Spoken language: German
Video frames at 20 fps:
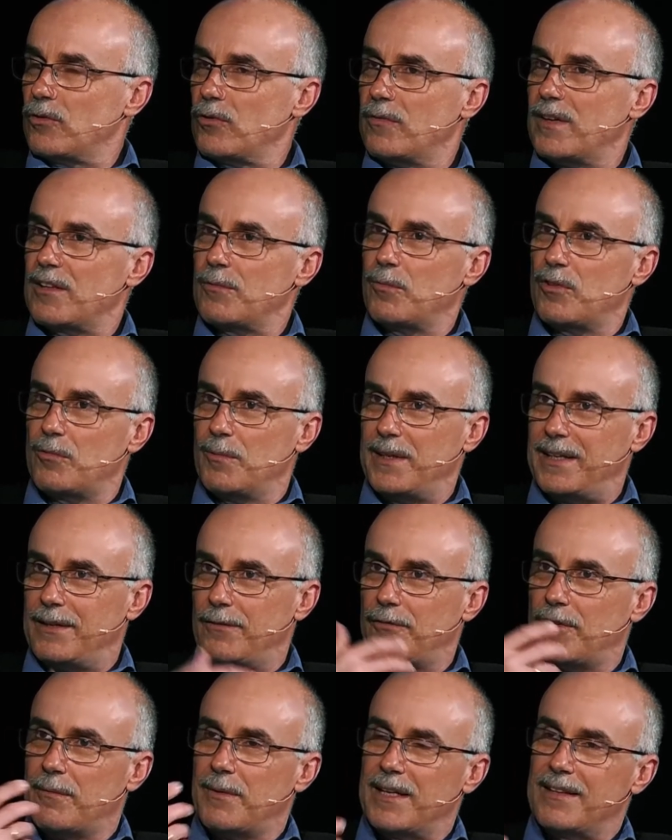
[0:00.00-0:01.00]
Sowas muss mit
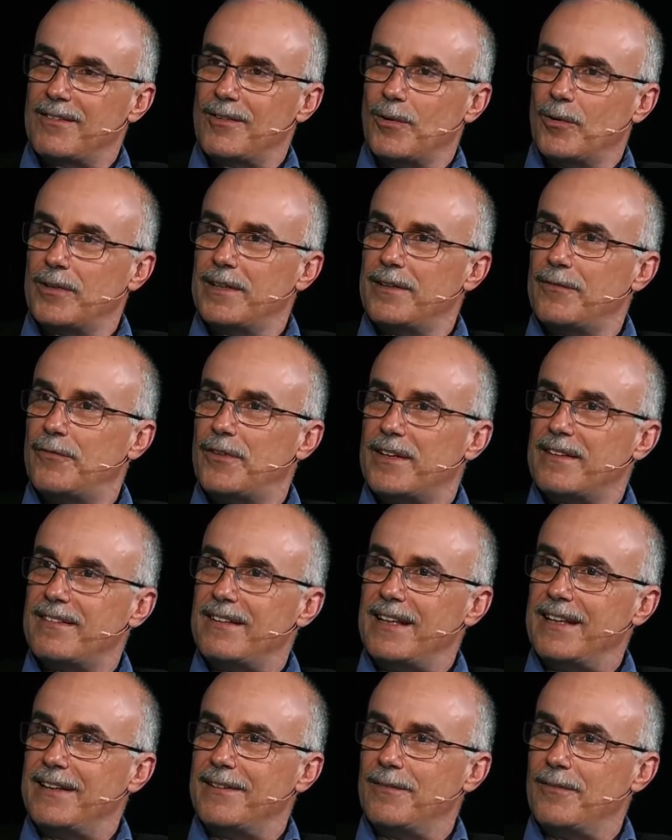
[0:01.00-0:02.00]
Informationen
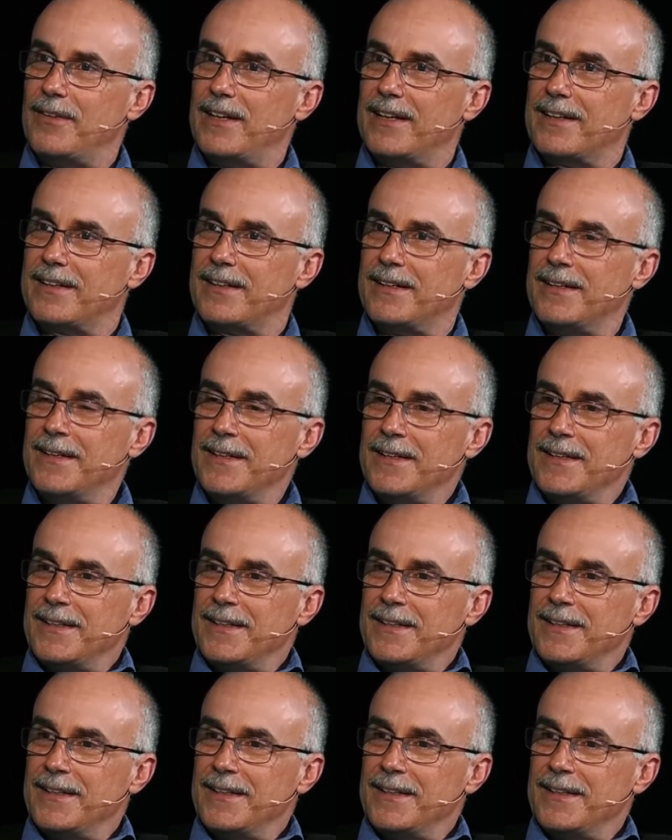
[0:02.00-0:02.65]
versehen werden.